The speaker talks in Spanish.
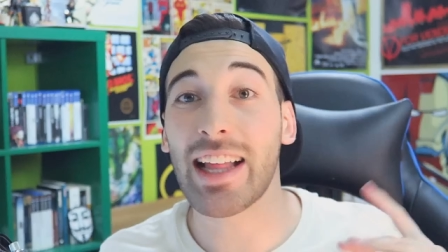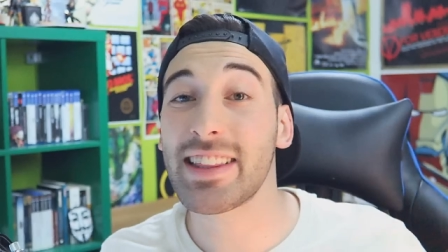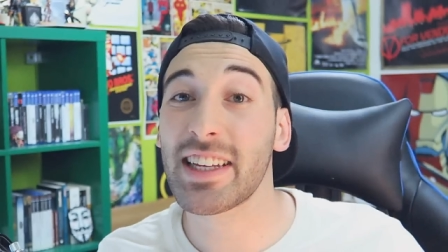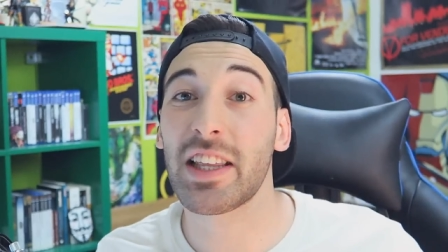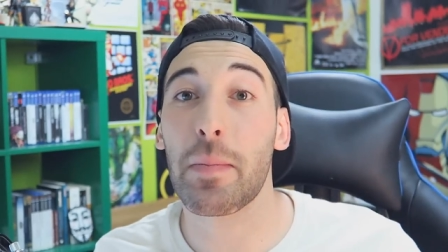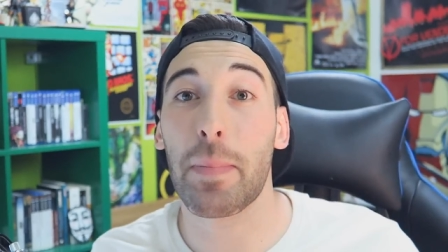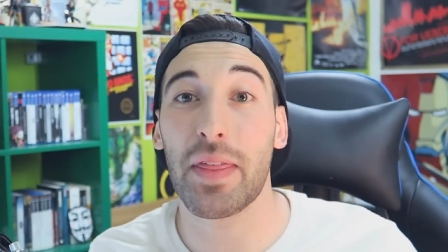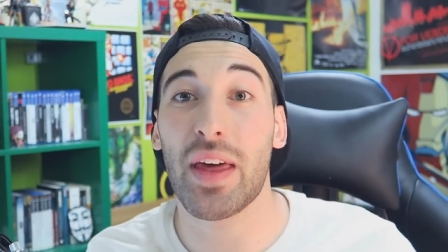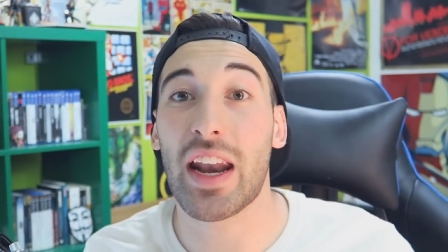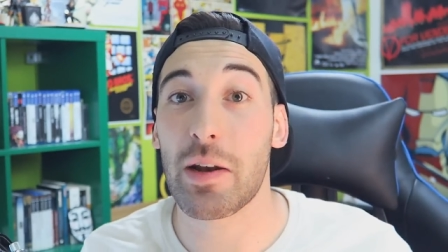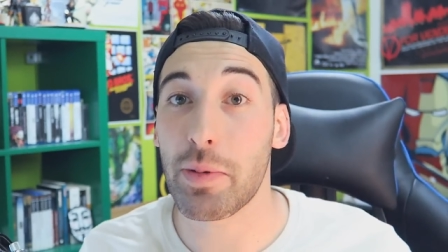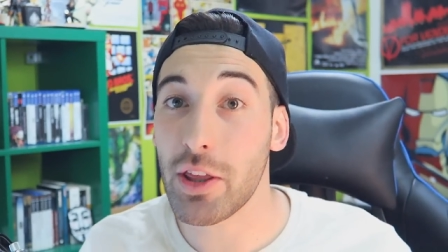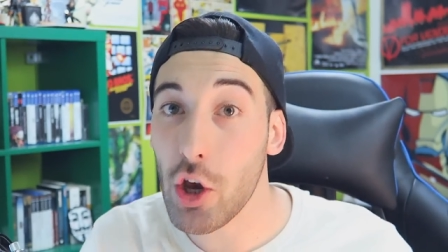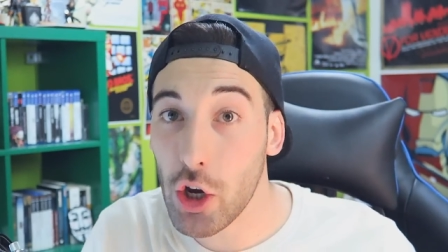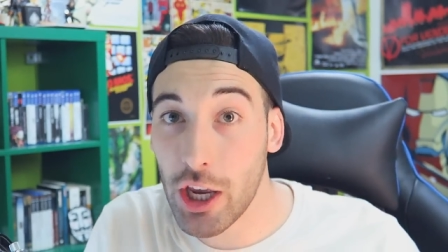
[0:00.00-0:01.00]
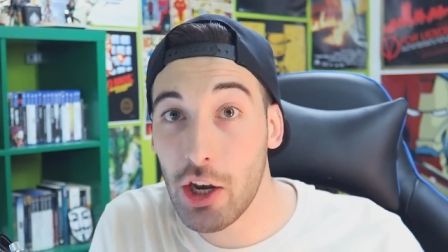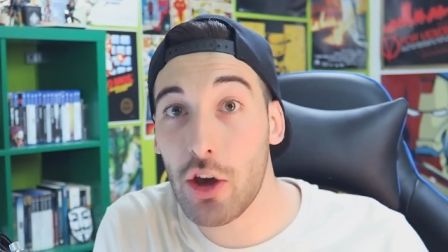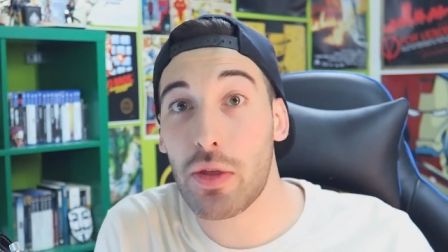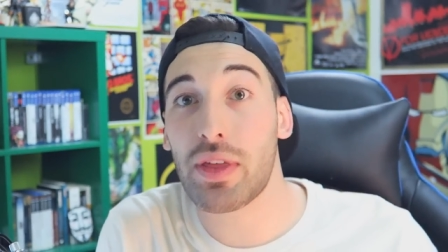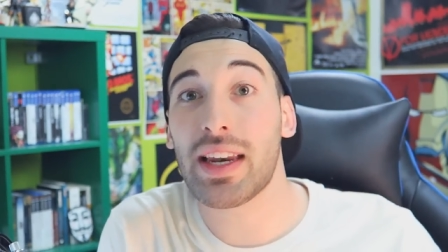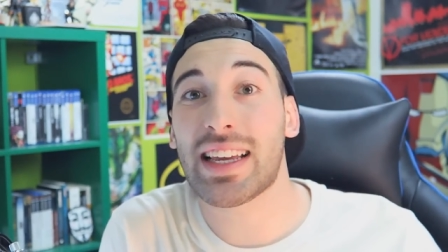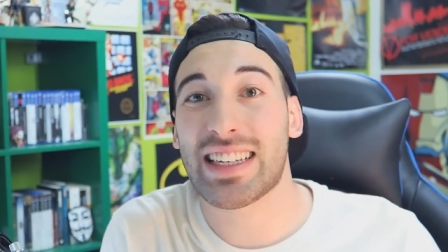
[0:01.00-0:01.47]
antes de empezar el vídeo quiero
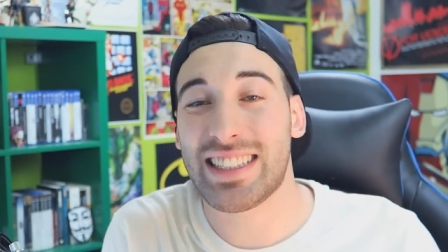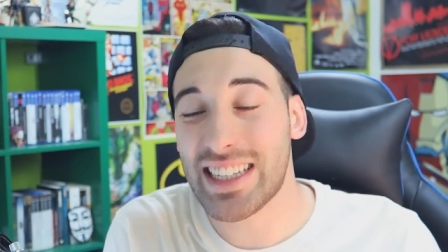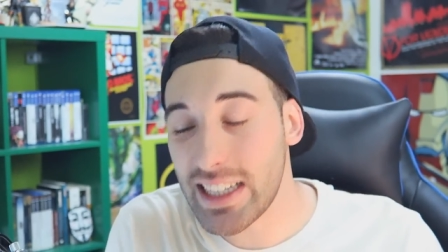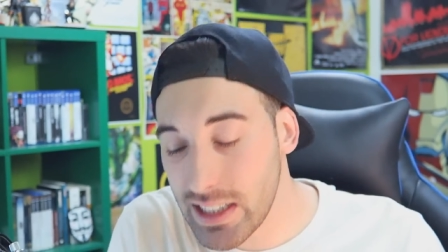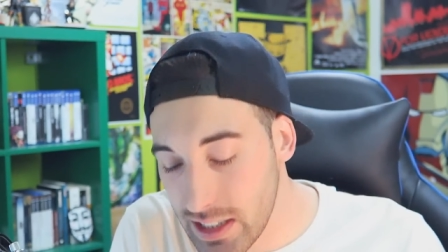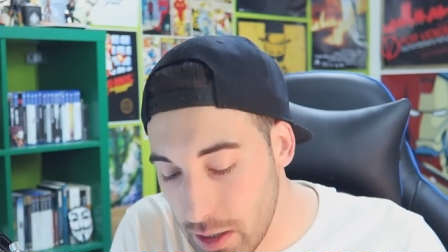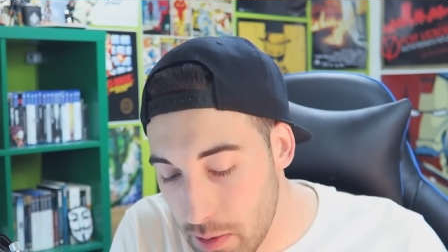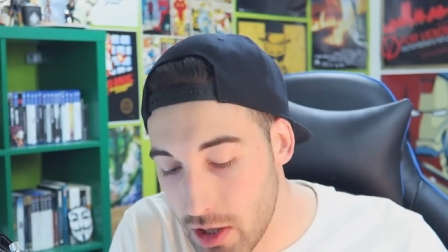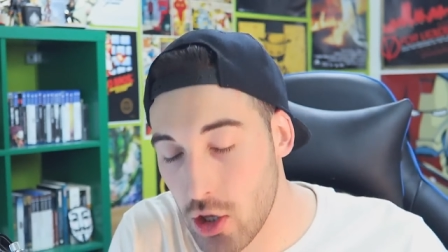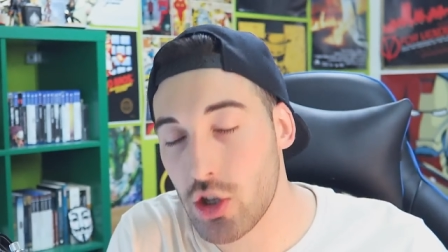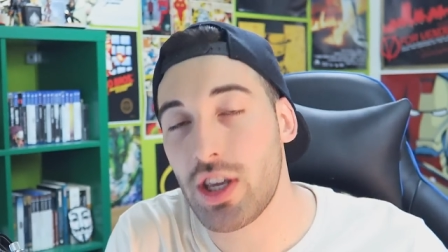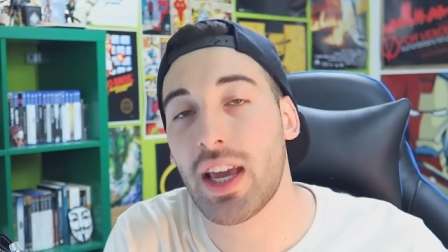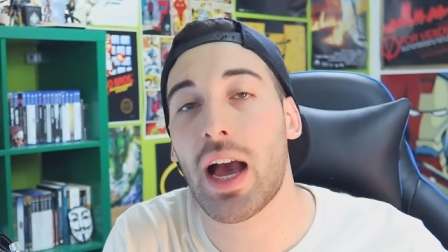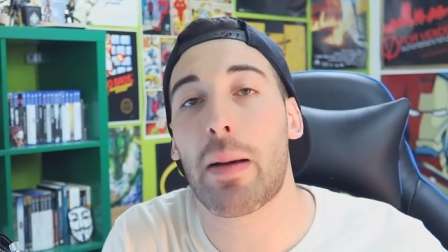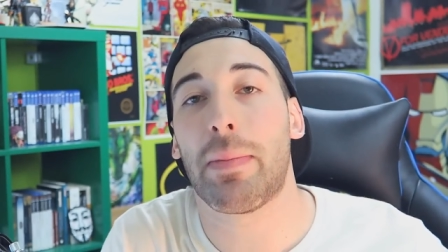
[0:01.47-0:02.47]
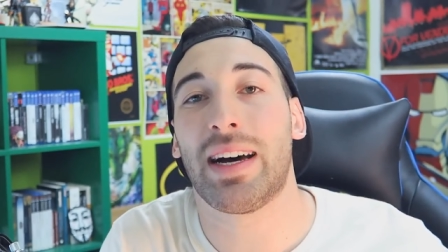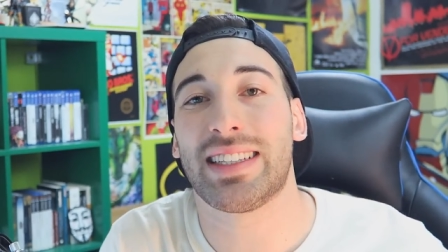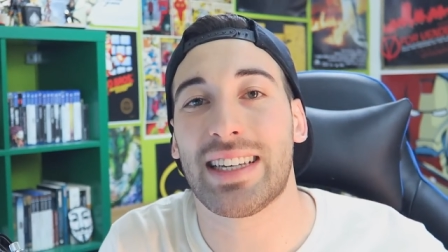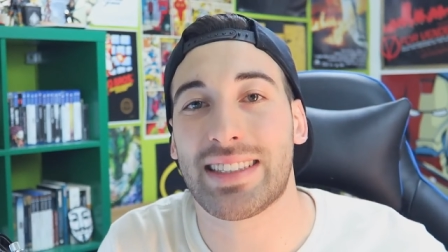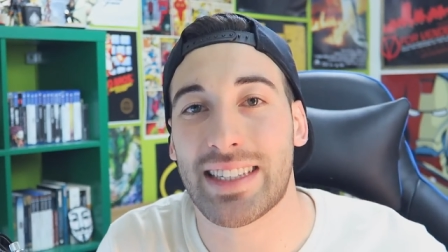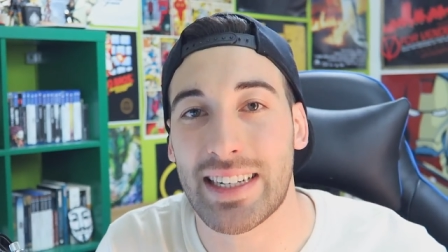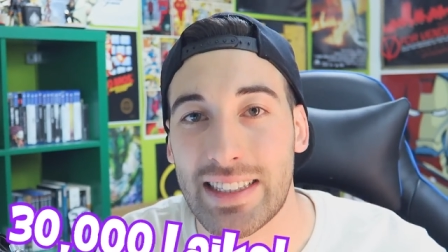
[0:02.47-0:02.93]
decir que si este vídeo llega a
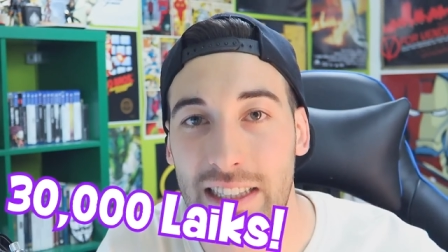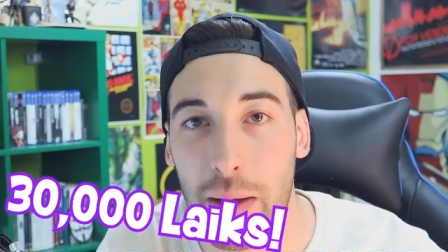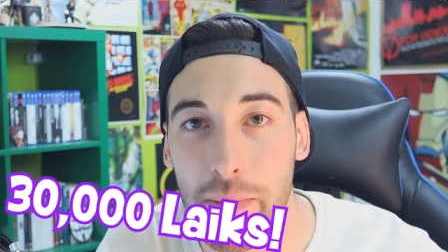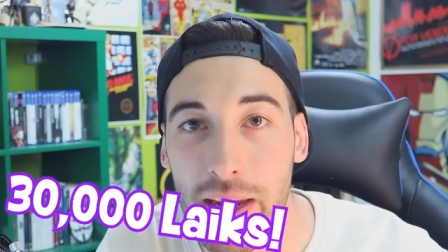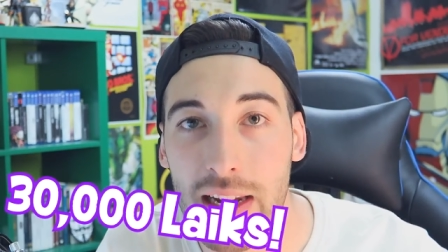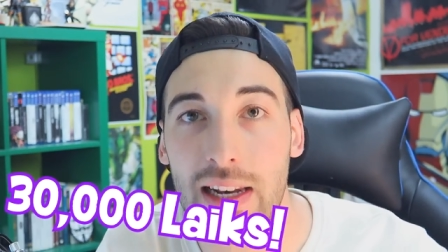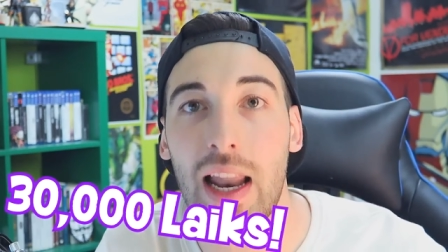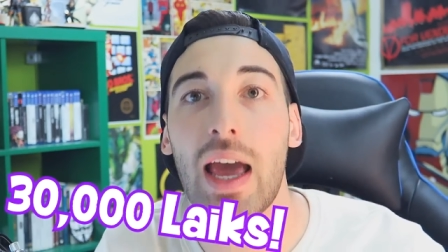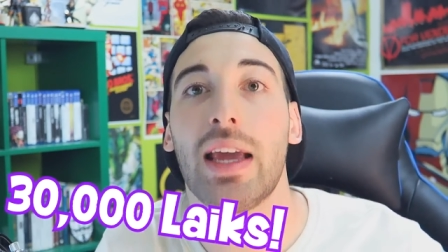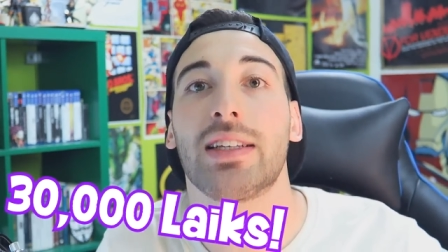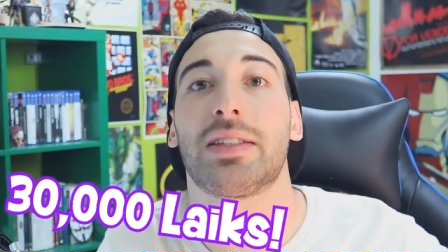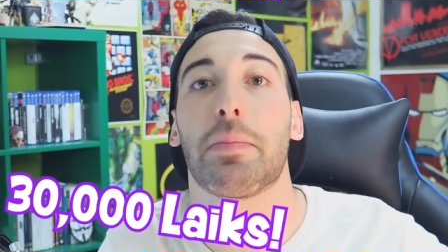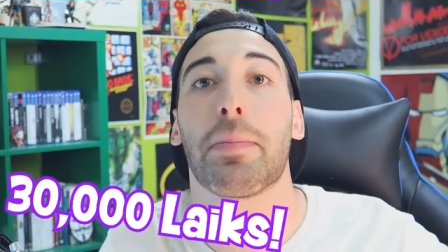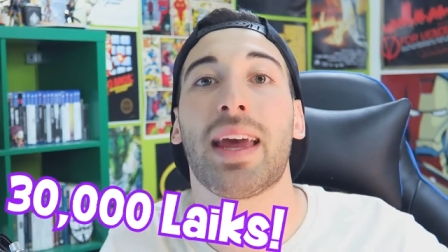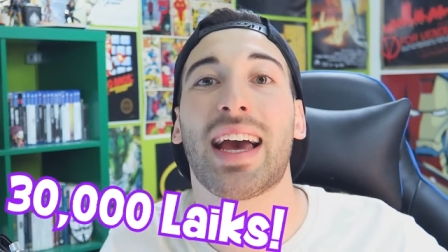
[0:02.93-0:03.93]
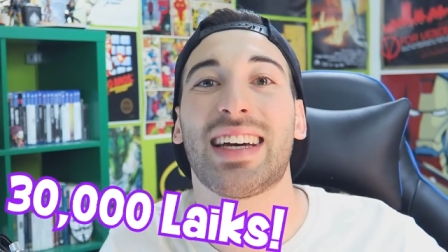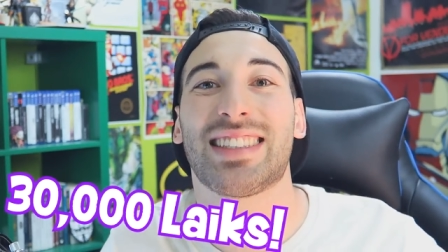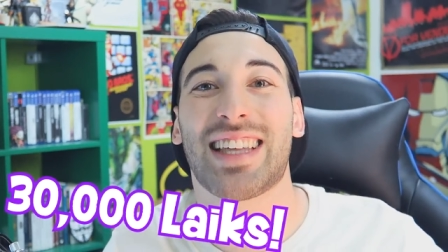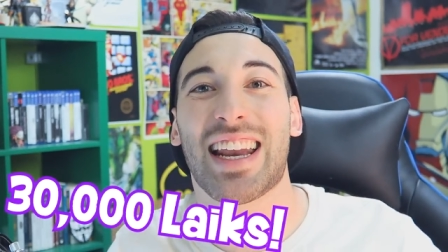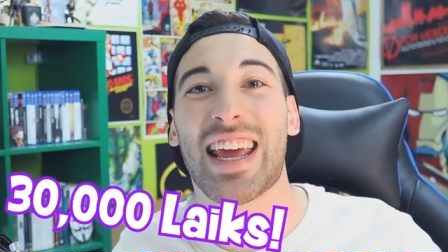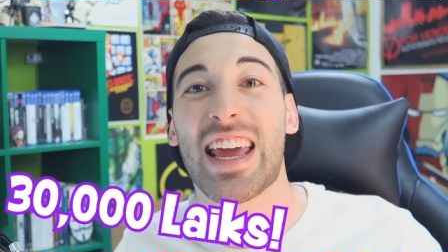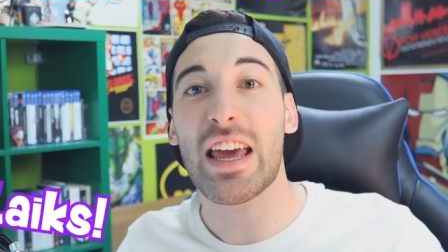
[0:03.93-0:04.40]
más de 30.000 likes me
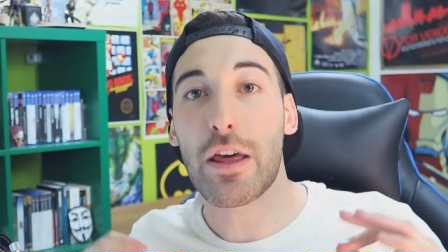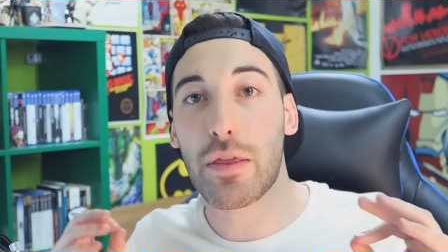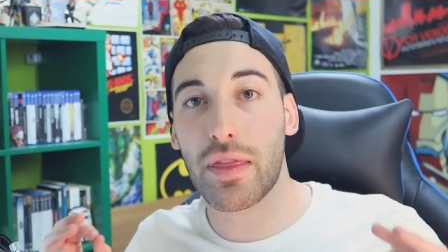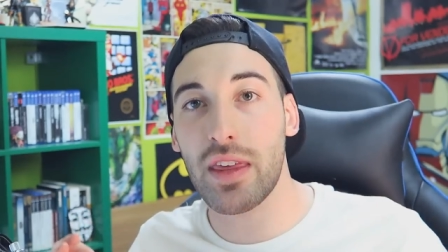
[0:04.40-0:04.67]
gastaré